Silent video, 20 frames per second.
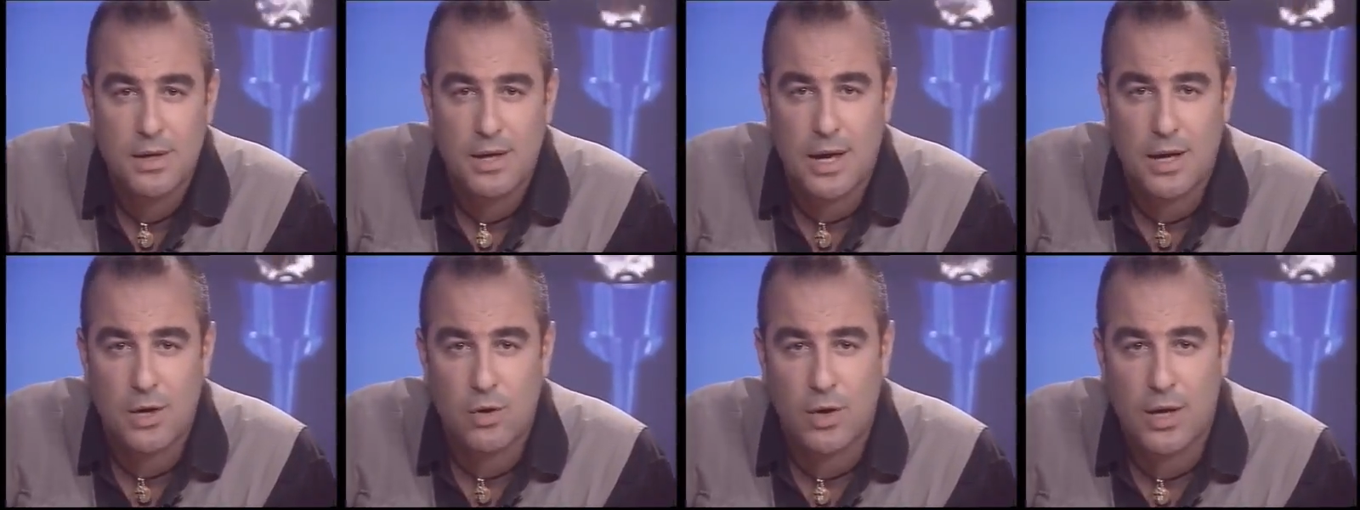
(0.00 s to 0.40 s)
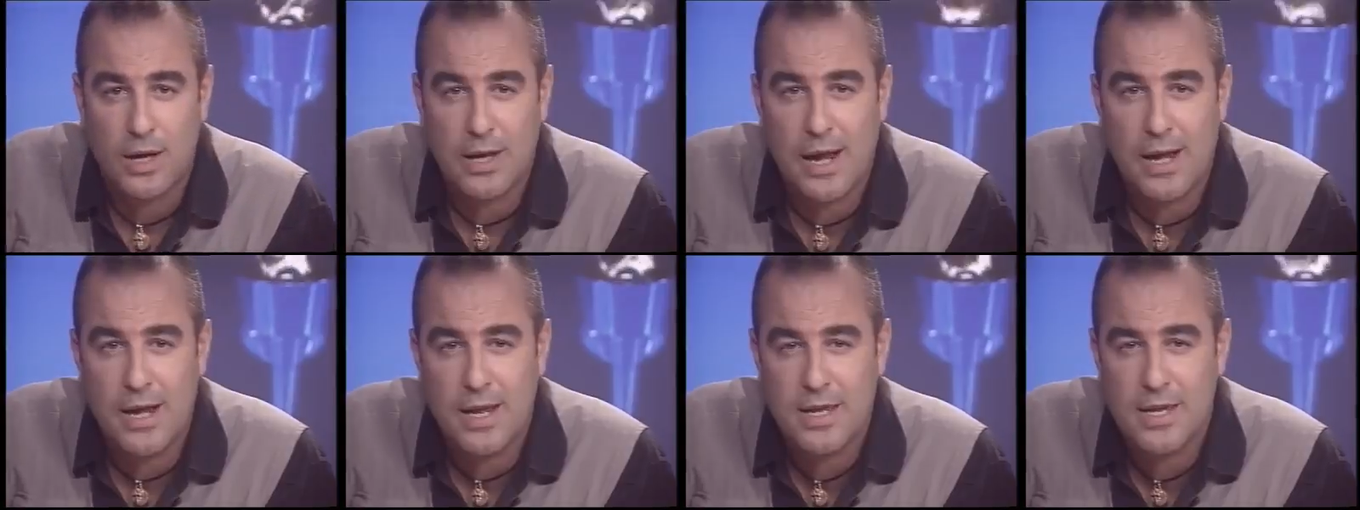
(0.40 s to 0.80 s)
a lo
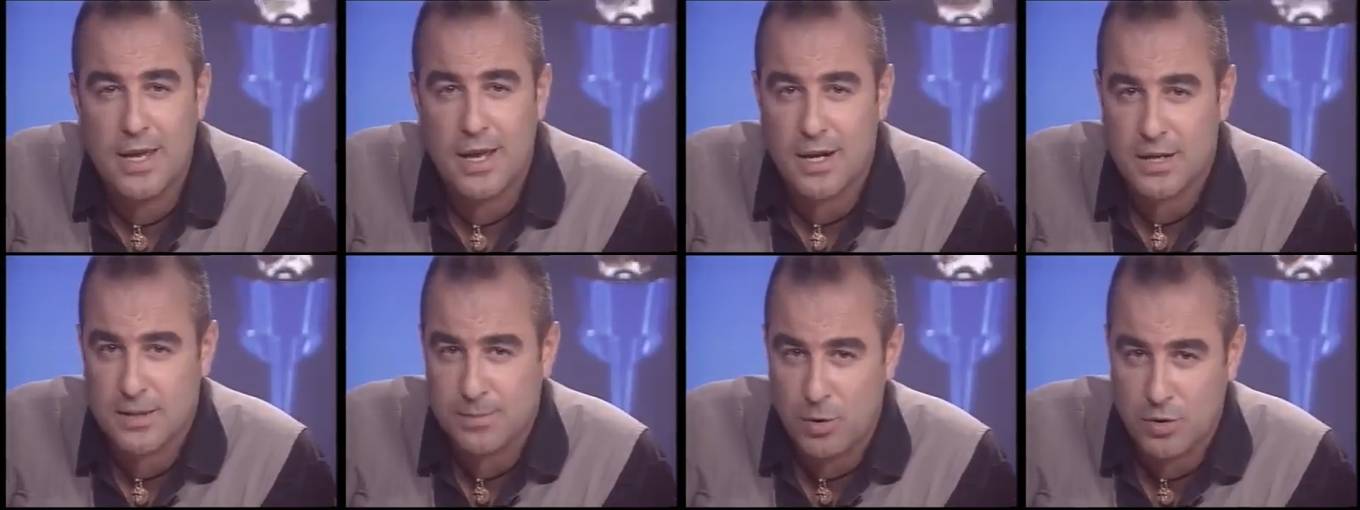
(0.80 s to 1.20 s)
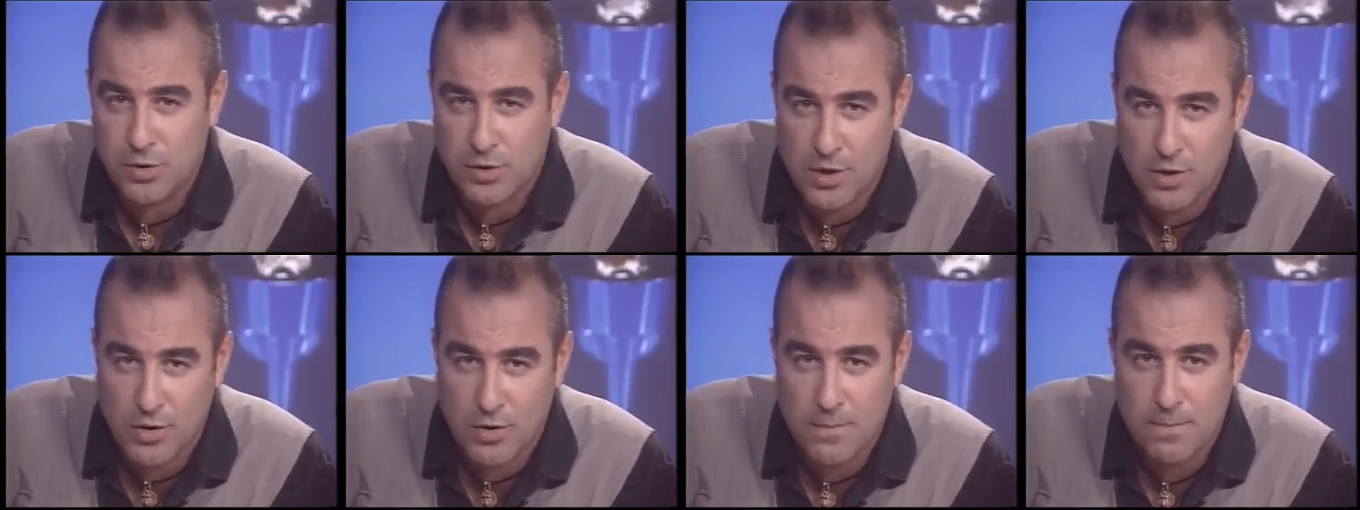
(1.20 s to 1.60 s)
que la niña
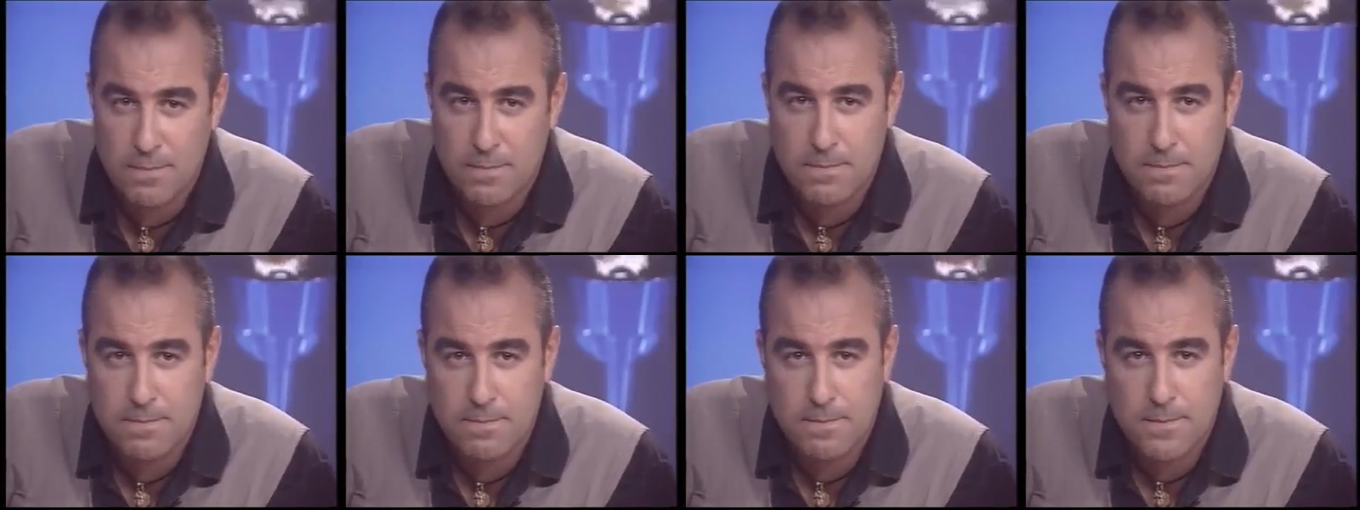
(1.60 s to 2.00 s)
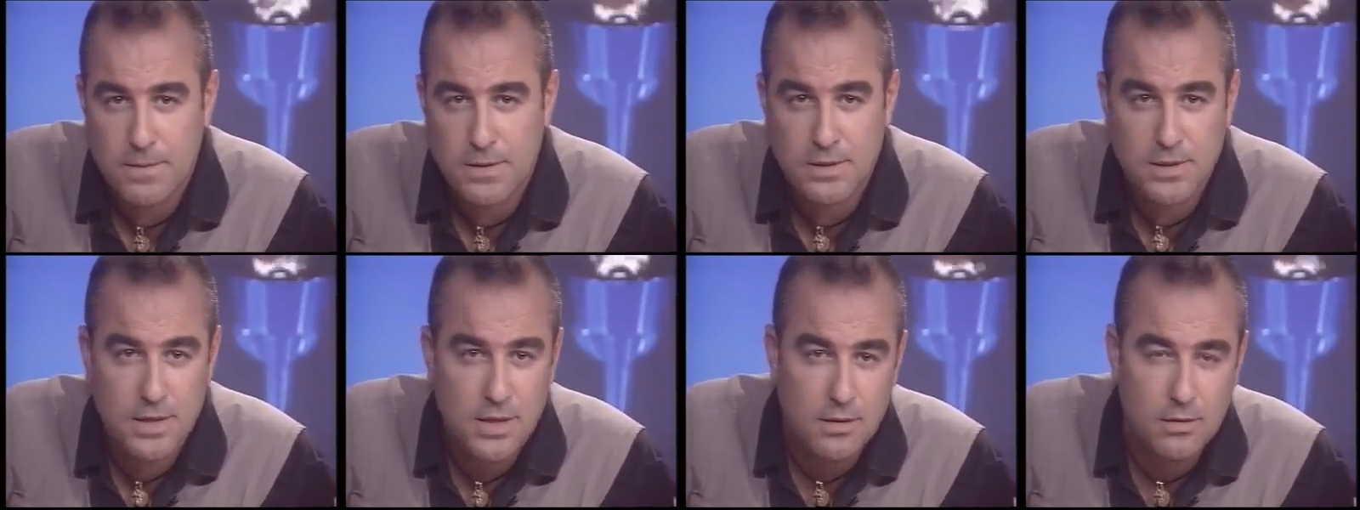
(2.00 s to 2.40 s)
respondió,
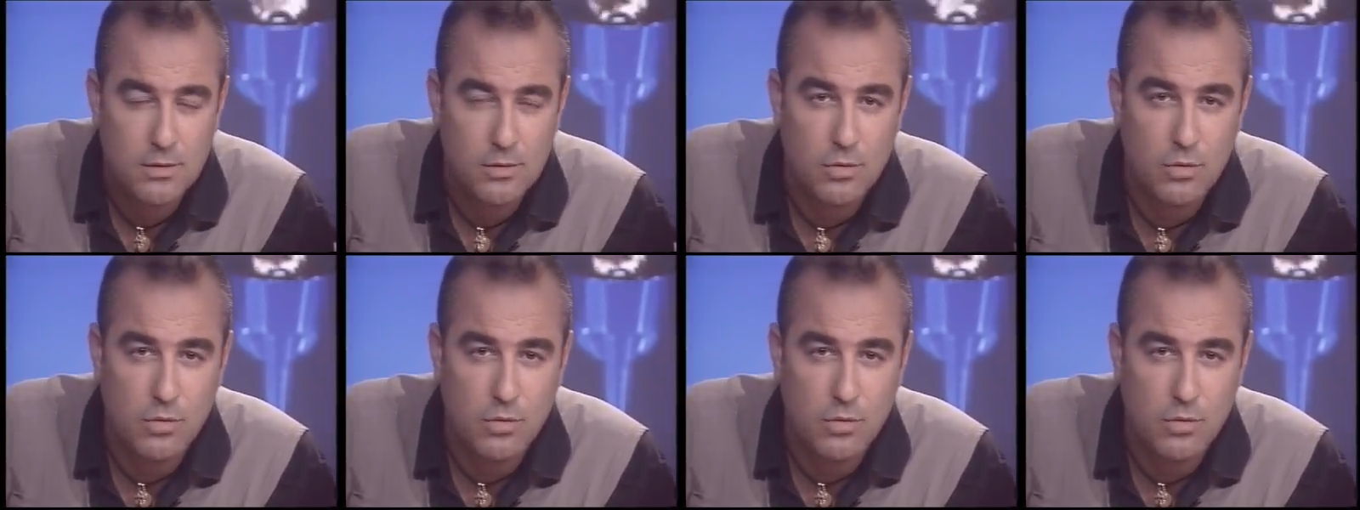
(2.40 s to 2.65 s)
sí,